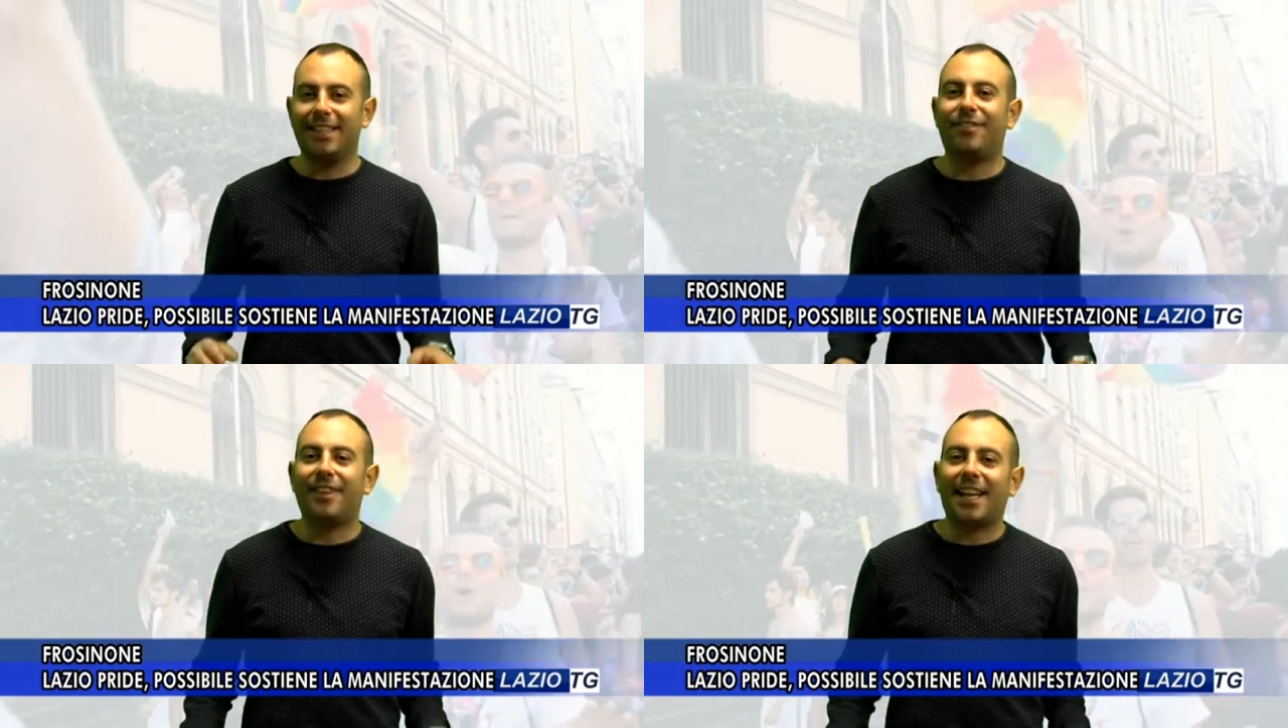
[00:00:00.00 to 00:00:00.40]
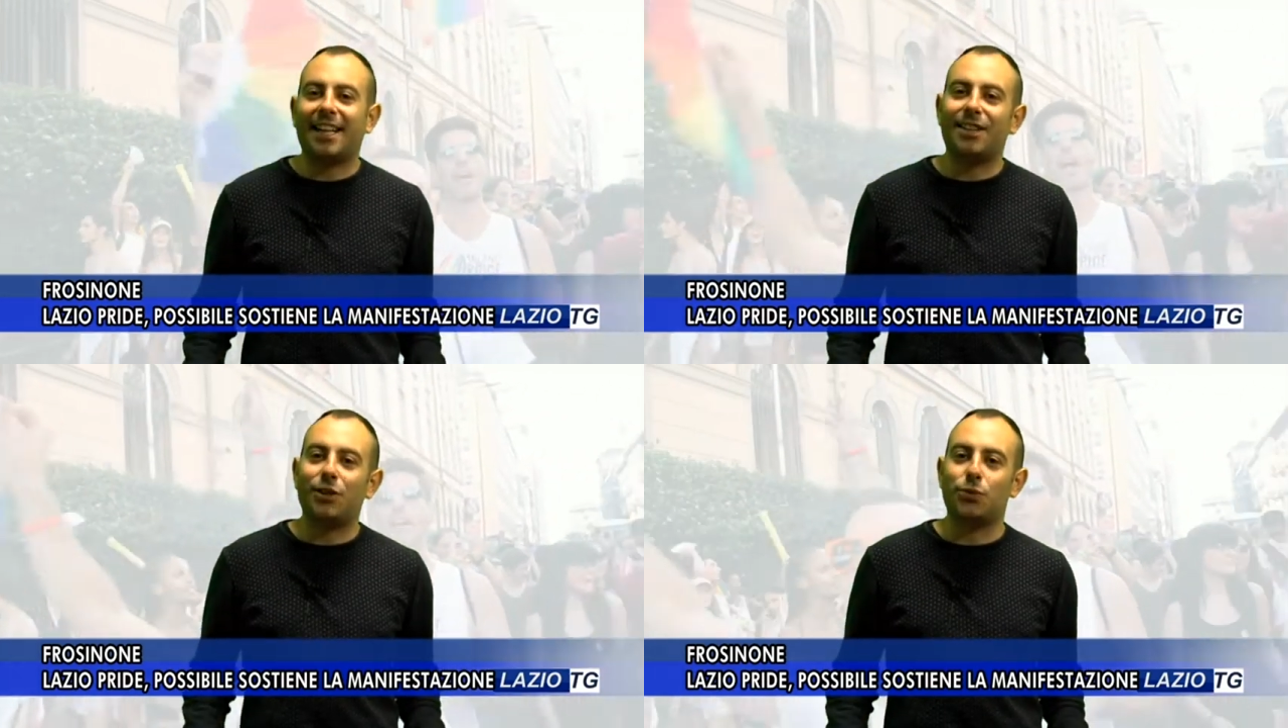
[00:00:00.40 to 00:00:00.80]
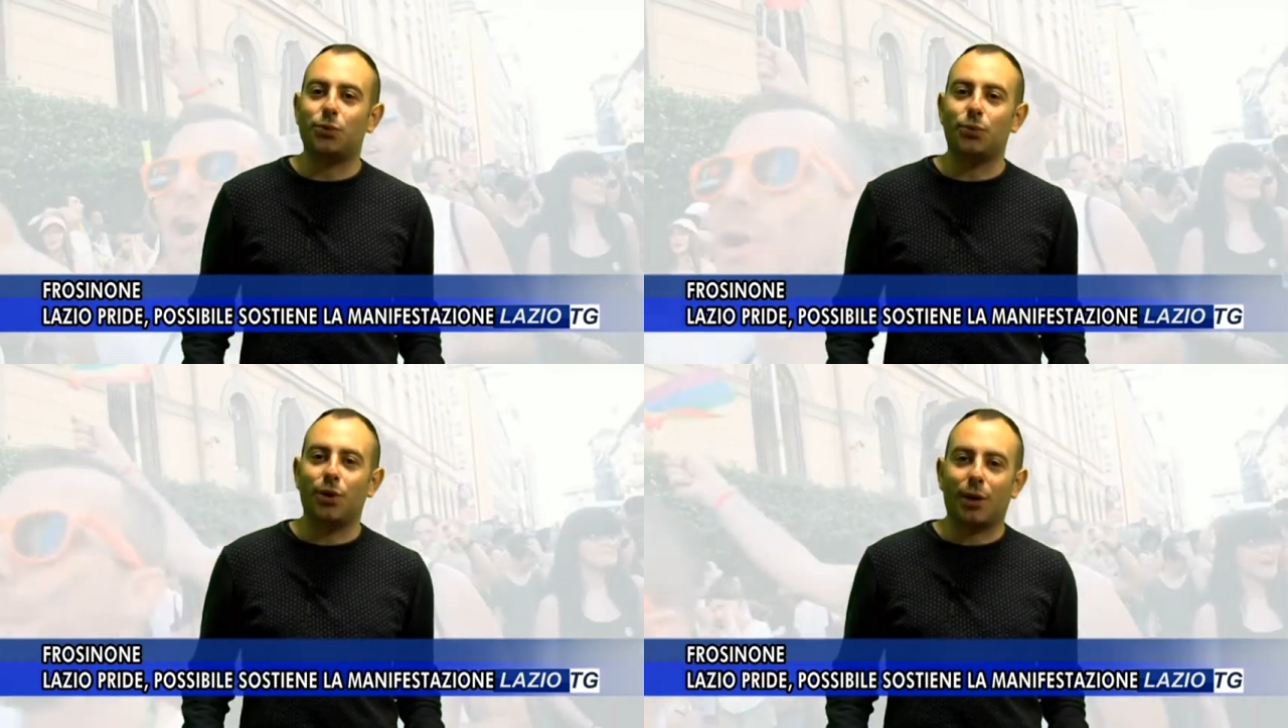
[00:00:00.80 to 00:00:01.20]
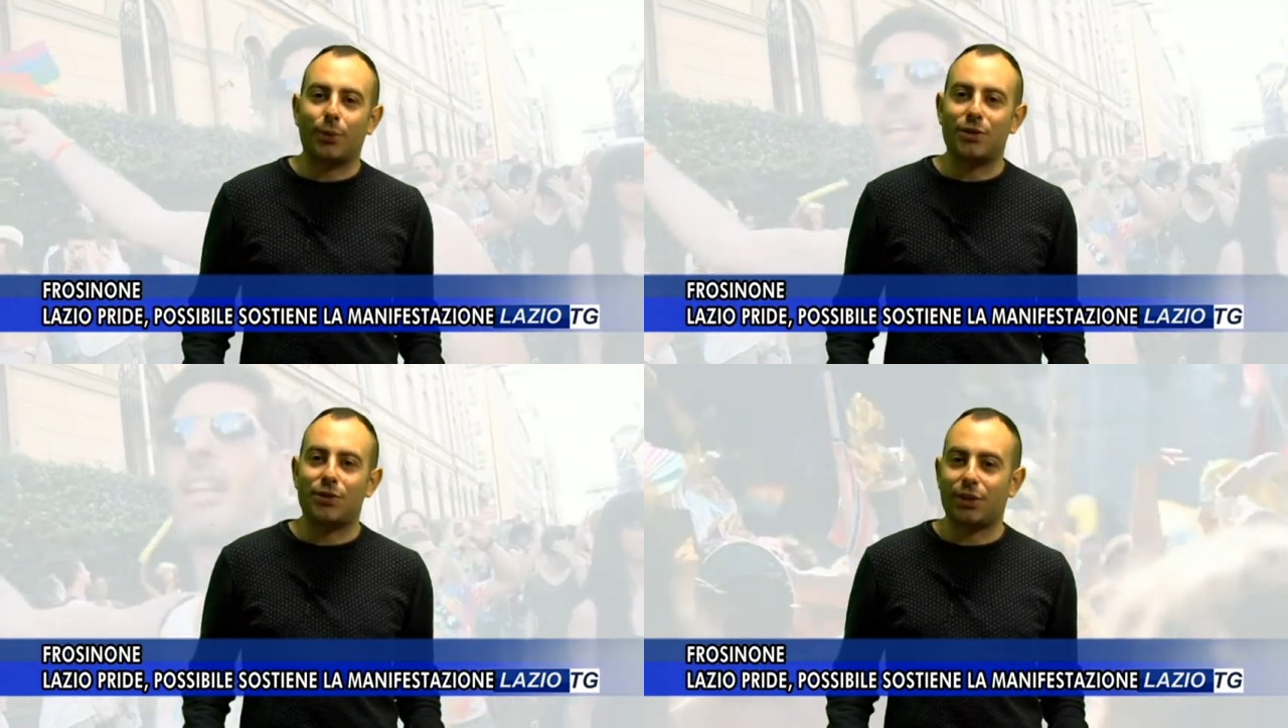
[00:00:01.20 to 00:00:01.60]
differenti sulla
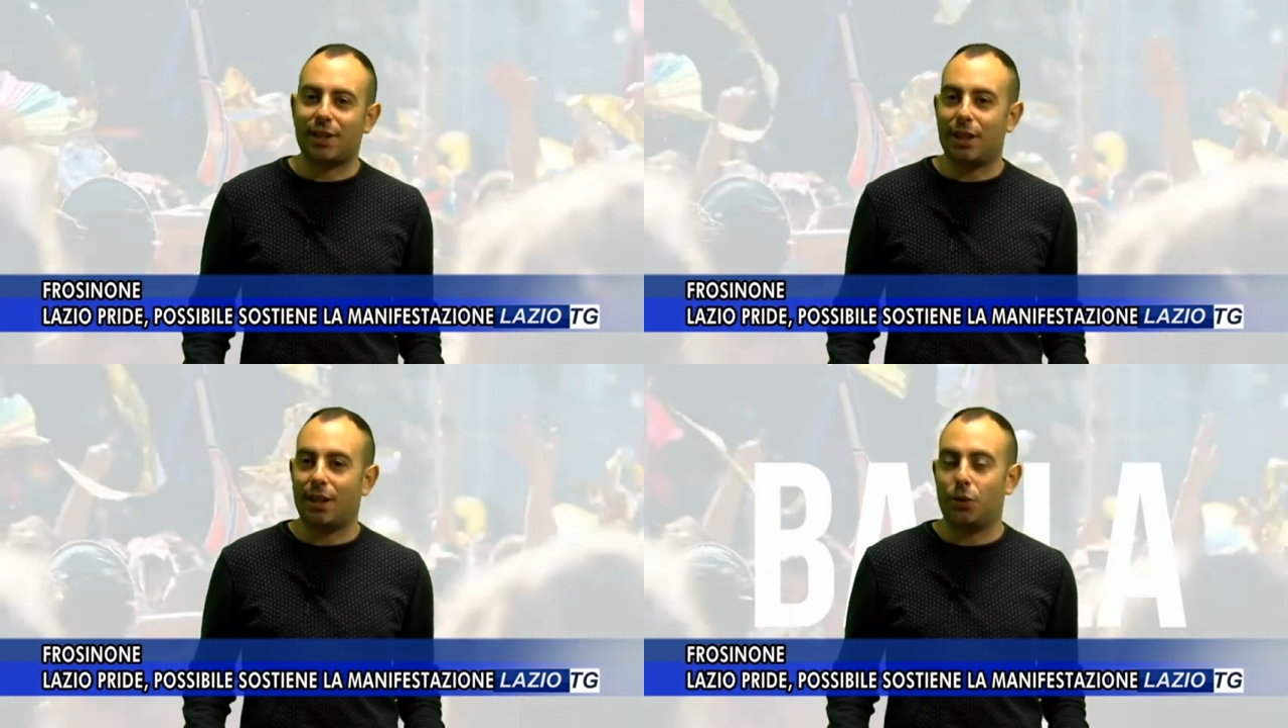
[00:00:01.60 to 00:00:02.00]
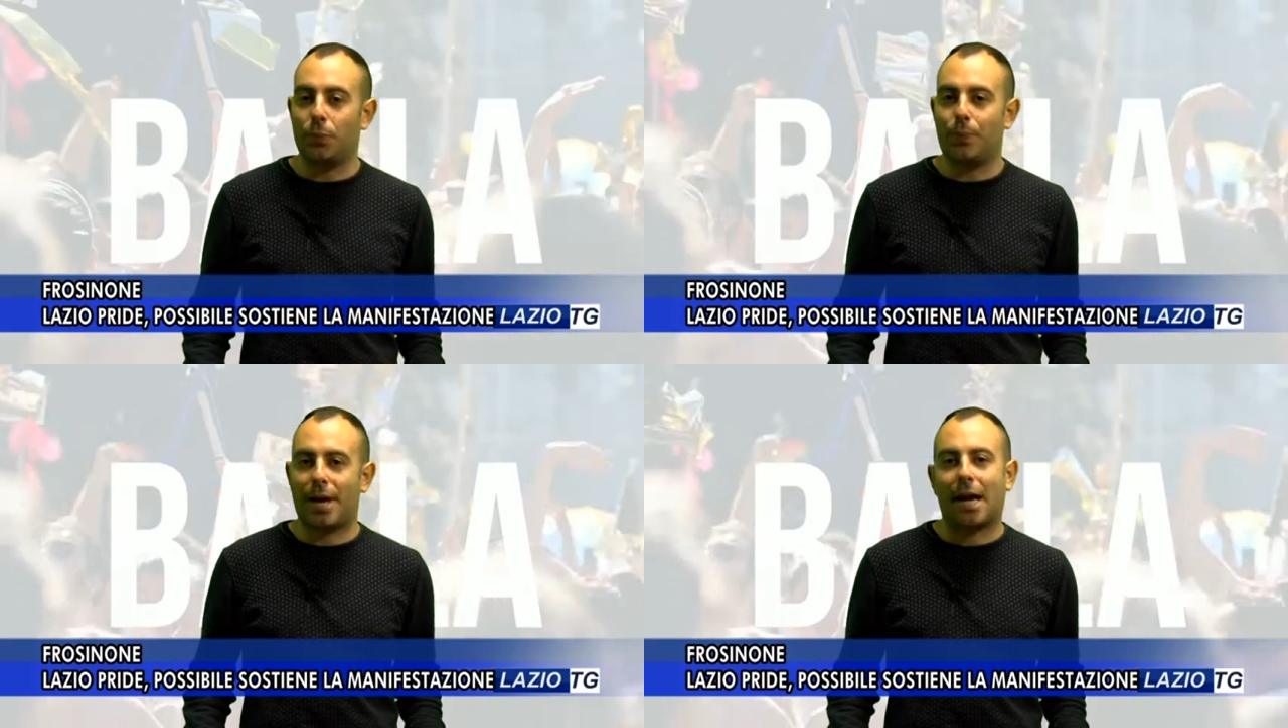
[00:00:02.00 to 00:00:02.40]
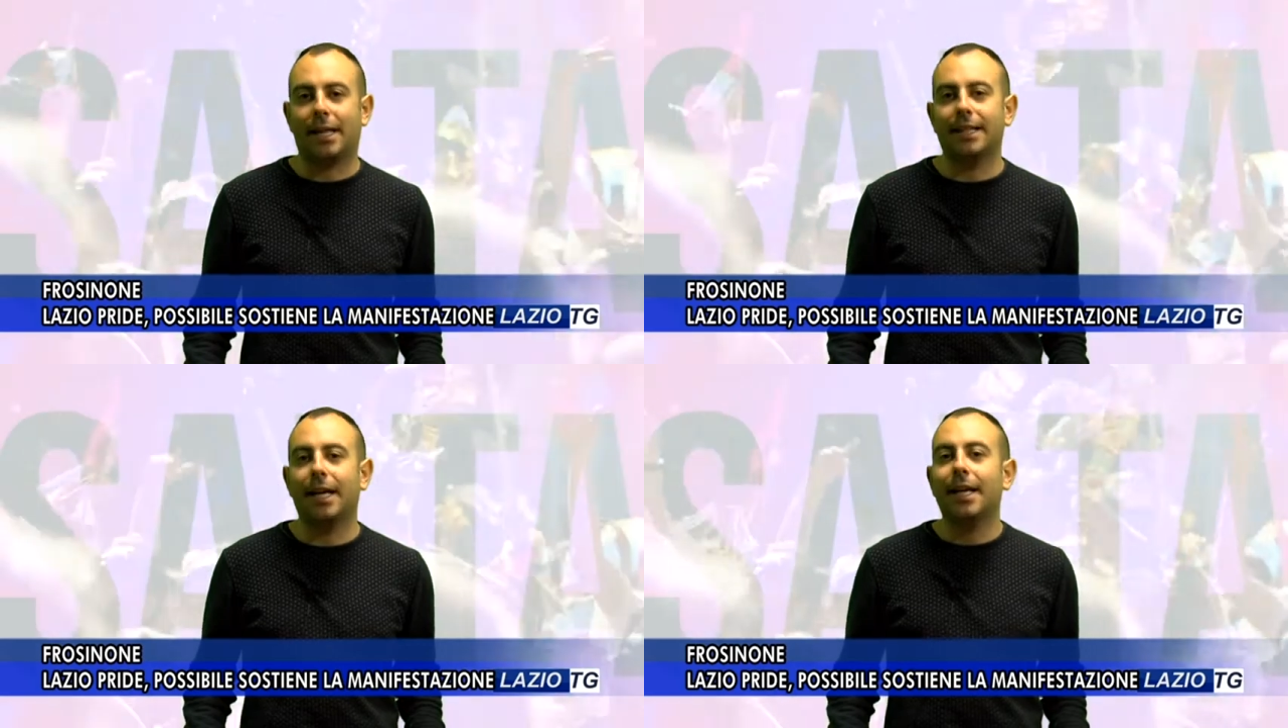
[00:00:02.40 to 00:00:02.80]
questione di, di, un Pride.